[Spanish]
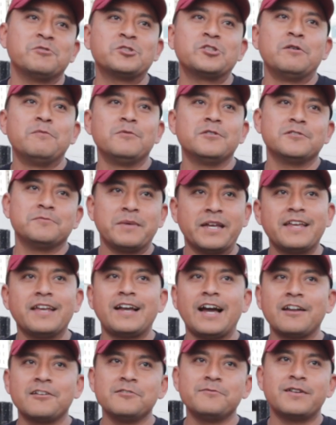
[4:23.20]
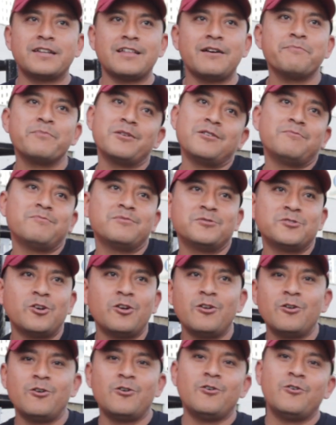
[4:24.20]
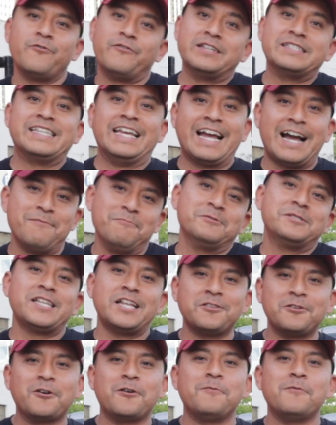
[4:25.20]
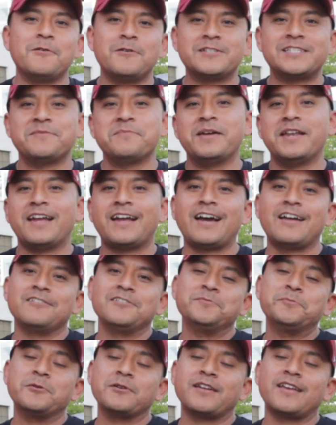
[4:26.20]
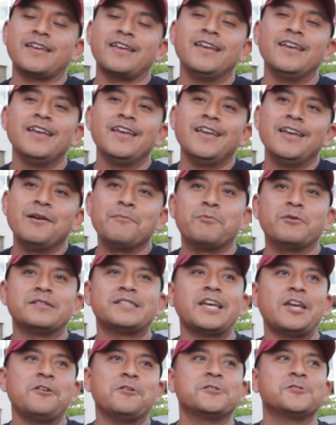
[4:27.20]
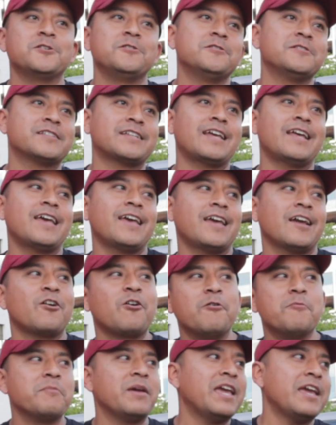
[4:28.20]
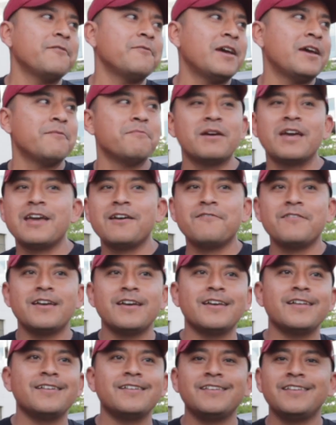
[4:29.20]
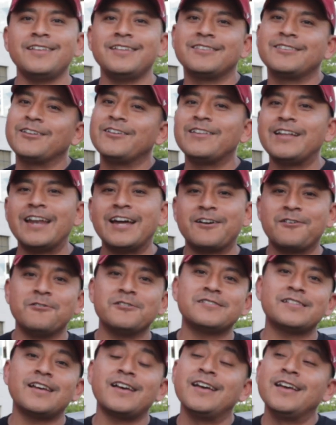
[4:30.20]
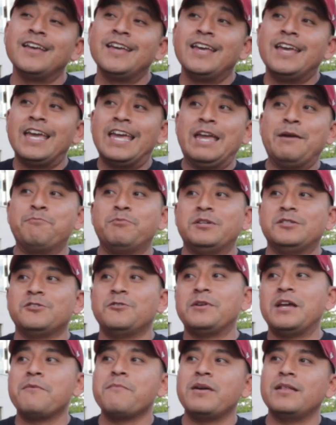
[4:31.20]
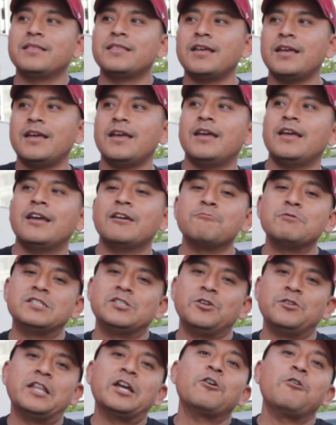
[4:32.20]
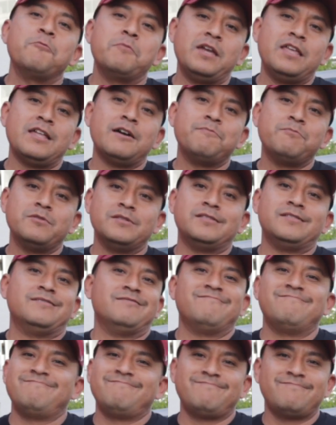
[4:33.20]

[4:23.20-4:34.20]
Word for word: pues somos mexicanos, ¿verdad? Pero pues no lo festejamos tanto como los americanos porque pues ellos son los que conviven, beben y toda la cosa. Y pues obviamente en cuestión de comida pues